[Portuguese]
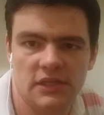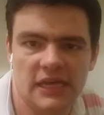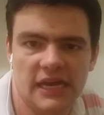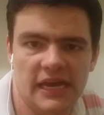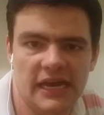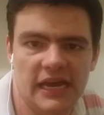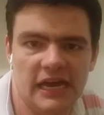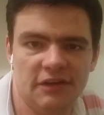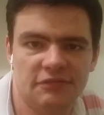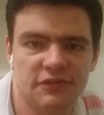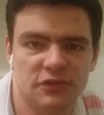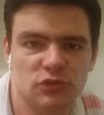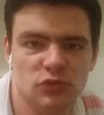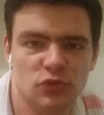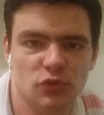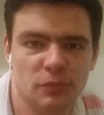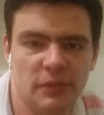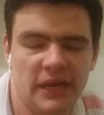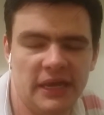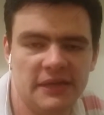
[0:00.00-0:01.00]
E aí, Rafa,
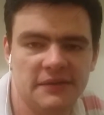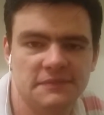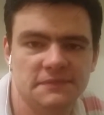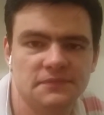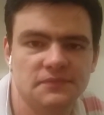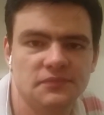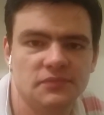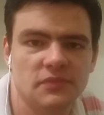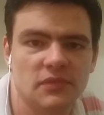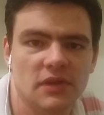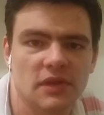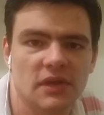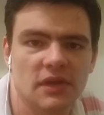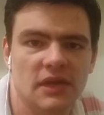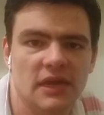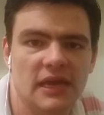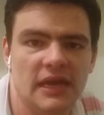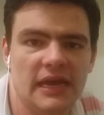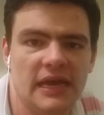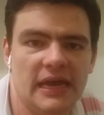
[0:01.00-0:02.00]
tudo bem?
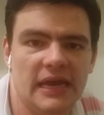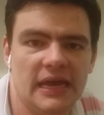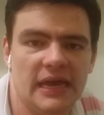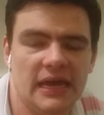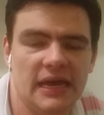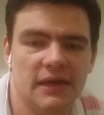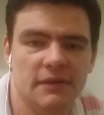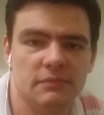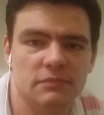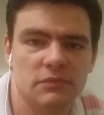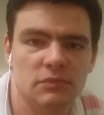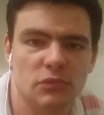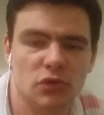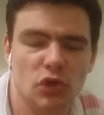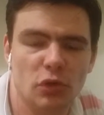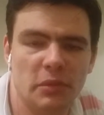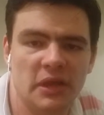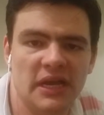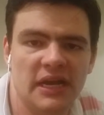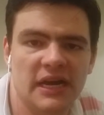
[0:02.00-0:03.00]
É,
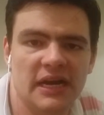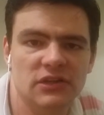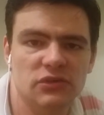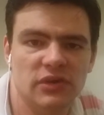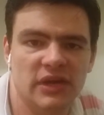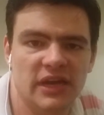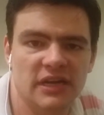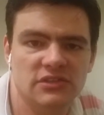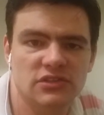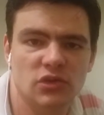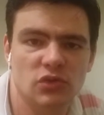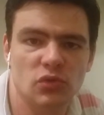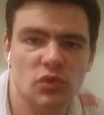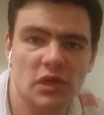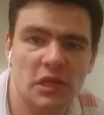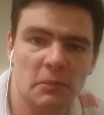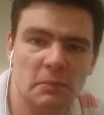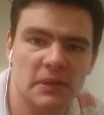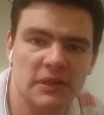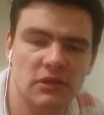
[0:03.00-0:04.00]
meu nome é Ricardo Reis, eu
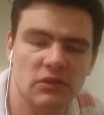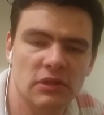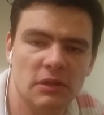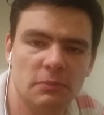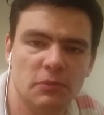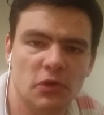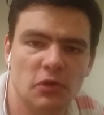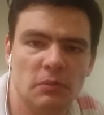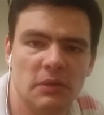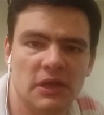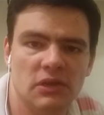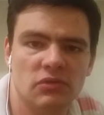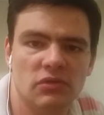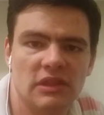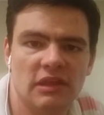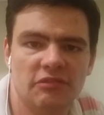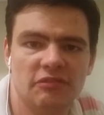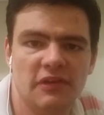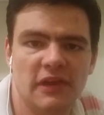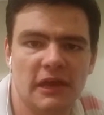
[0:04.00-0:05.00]
estou aqui para dar o
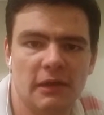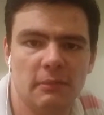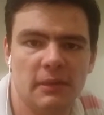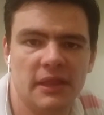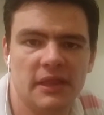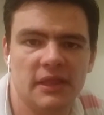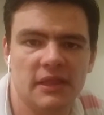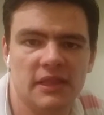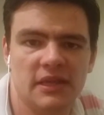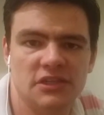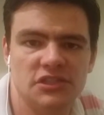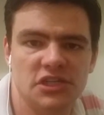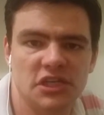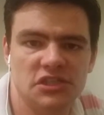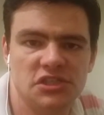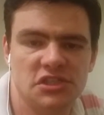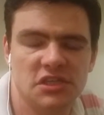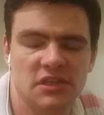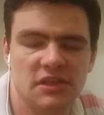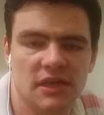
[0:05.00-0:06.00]
depoimento da ferramenta da
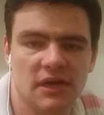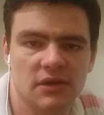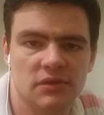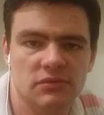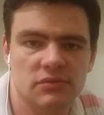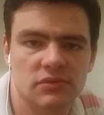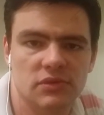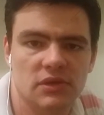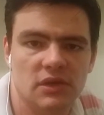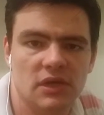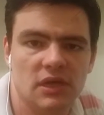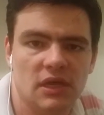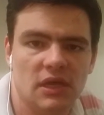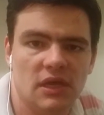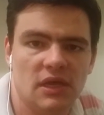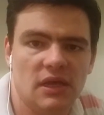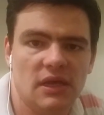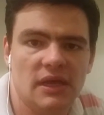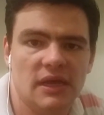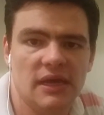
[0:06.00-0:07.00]
G Digital.
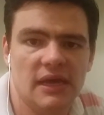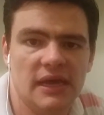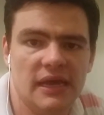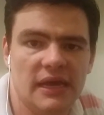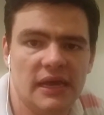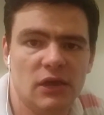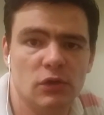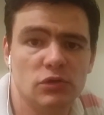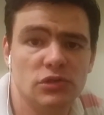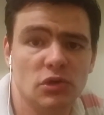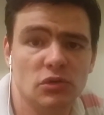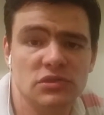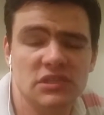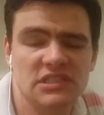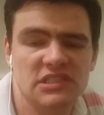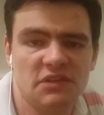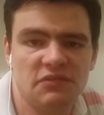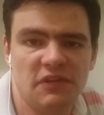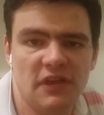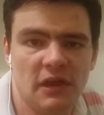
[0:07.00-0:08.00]
É, eu já
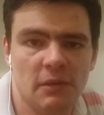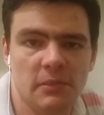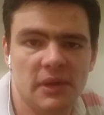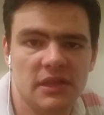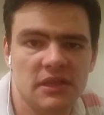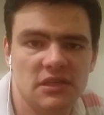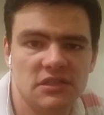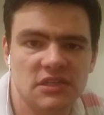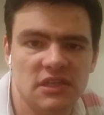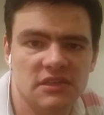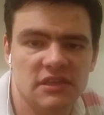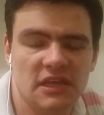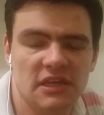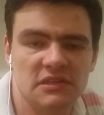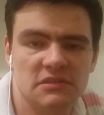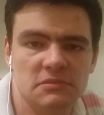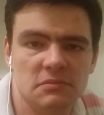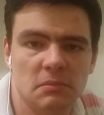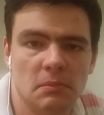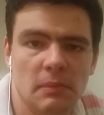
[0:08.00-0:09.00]
uso essa ferramenta já
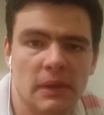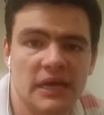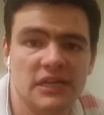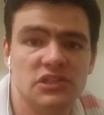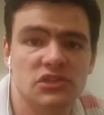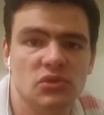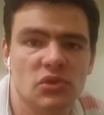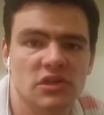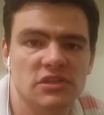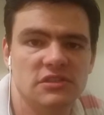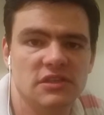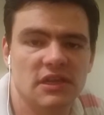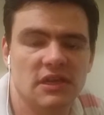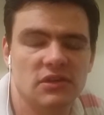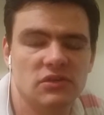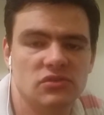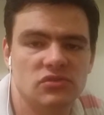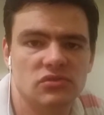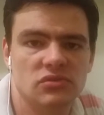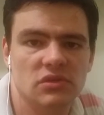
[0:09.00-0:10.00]
tem mais de dois
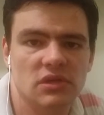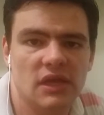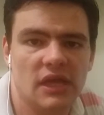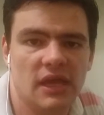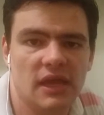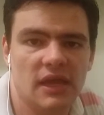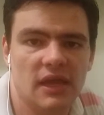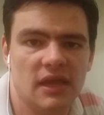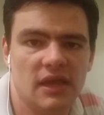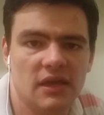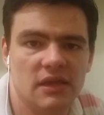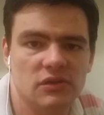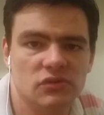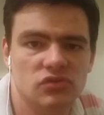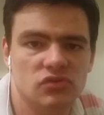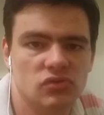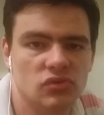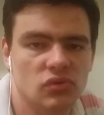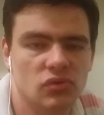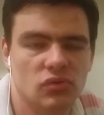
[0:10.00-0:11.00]
anos. É,
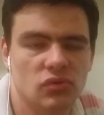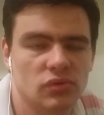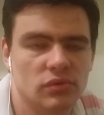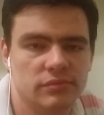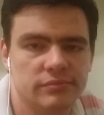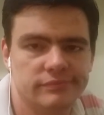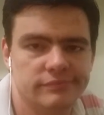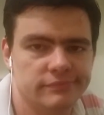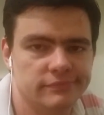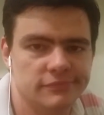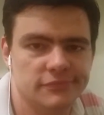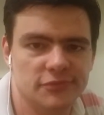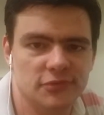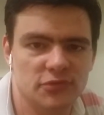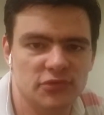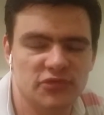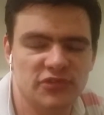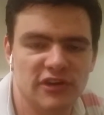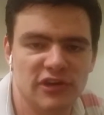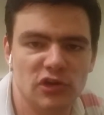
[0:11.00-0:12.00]
eu sou
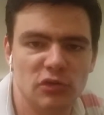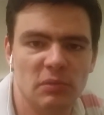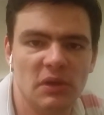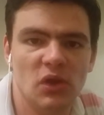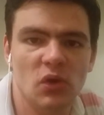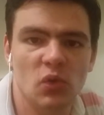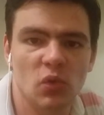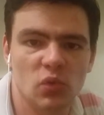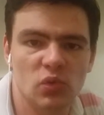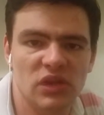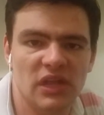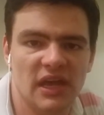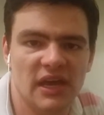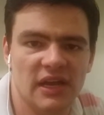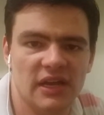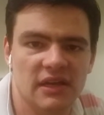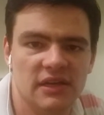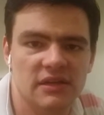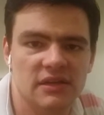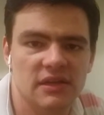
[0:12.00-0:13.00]
fã número um
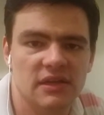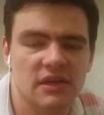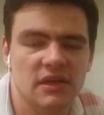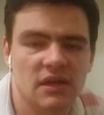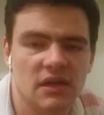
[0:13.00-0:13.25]
dela.